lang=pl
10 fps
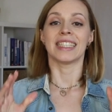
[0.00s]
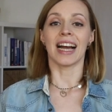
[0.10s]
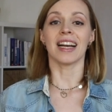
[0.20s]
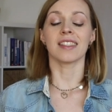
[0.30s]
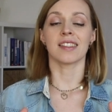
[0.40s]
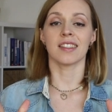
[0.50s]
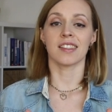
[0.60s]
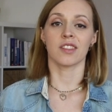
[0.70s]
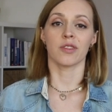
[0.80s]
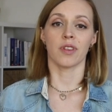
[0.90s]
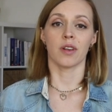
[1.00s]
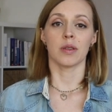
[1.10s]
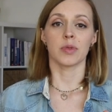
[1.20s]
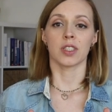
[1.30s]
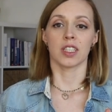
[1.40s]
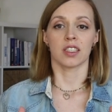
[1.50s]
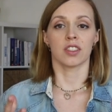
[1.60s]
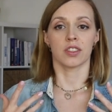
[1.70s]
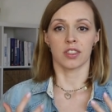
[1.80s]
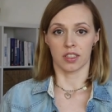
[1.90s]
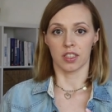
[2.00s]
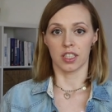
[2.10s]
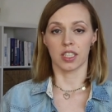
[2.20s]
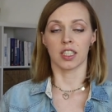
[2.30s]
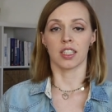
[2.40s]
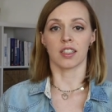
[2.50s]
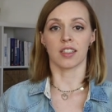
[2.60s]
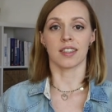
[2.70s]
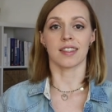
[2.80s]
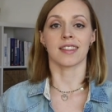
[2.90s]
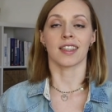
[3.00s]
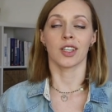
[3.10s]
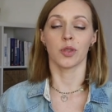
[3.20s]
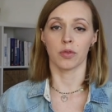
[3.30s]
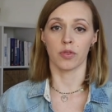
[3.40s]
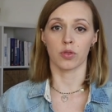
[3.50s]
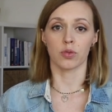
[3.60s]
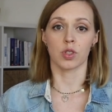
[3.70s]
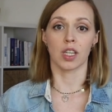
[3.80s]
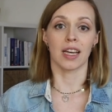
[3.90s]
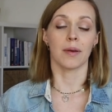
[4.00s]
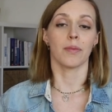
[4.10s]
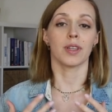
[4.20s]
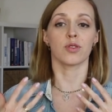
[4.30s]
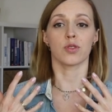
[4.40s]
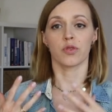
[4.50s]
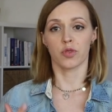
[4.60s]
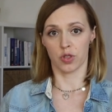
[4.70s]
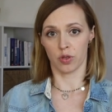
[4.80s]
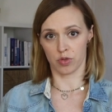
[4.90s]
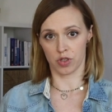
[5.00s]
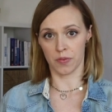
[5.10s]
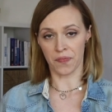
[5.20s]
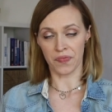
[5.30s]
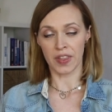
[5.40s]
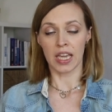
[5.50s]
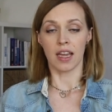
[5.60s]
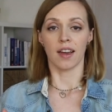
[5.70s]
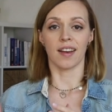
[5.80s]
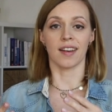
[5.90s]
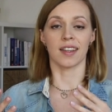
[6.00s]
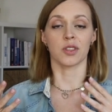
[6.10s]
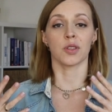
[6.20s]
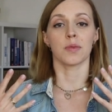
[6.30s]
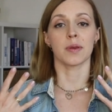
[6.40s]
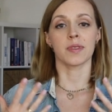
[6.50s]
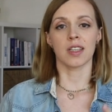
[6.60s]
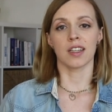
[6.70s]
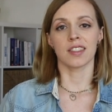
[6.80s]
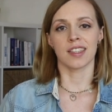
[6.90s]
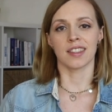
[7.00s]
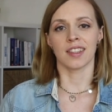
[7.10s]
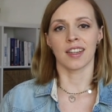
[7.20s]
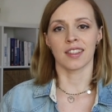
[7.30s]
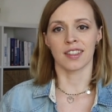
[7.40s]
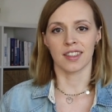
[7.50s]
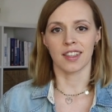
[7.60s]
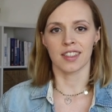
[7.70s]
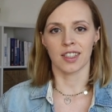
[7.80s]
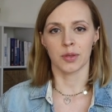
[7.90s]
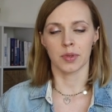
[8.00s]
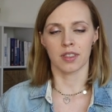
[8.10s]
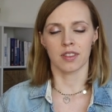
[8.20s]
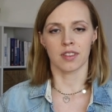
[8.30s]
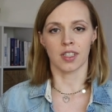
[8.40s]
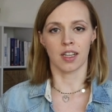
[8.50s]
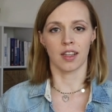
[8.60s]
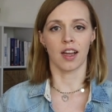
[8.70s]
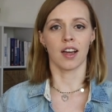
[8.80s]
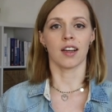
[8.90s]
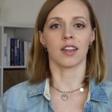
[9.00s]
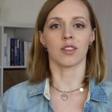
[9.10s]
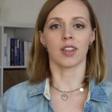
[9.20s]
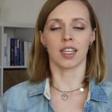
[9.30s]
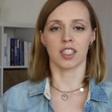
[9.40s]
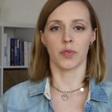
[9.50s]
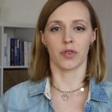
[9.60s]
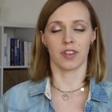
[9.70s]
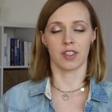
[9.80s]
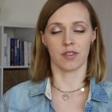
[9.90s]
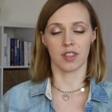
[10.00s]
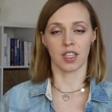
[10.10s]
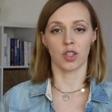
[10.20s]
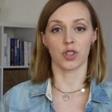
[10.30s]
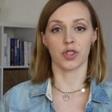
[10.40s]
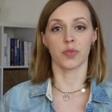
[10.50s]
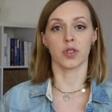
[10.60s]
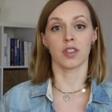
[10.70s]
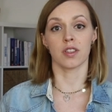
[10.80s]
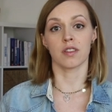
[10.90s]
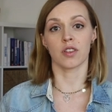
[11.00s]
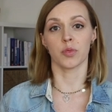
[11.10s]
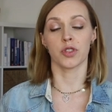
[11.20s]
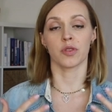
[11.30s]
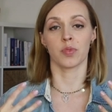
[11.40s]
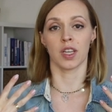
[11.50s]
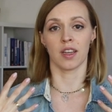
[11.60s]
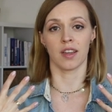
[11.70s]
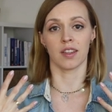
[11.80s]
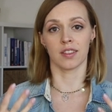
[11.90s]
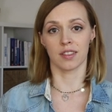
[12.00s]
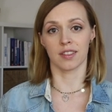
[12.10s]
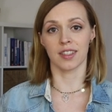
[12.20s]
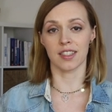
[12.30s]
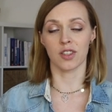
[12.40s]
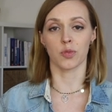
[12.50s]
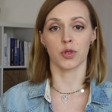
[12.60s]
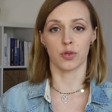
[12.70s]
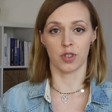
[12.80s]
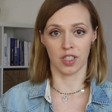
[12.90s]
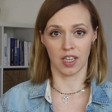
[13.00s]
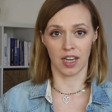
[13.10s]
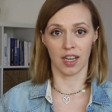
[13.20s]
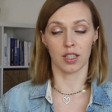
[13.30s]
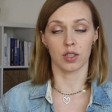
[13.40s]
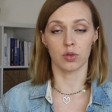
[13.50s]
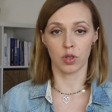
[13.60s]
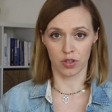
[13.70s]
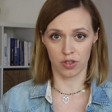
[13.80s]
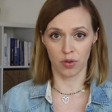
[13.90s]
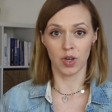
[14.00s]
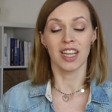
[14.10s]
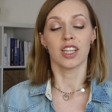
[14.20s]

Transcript: Ja zdecydowałam się na ten czytnik z takiego powodu, że będąc w ciąży, E, no, mam zalecenia, jak każda kobieta ciężarna, od lekarza prowadzącego, żeby zrobić sobie e, test obciążenia glukozą,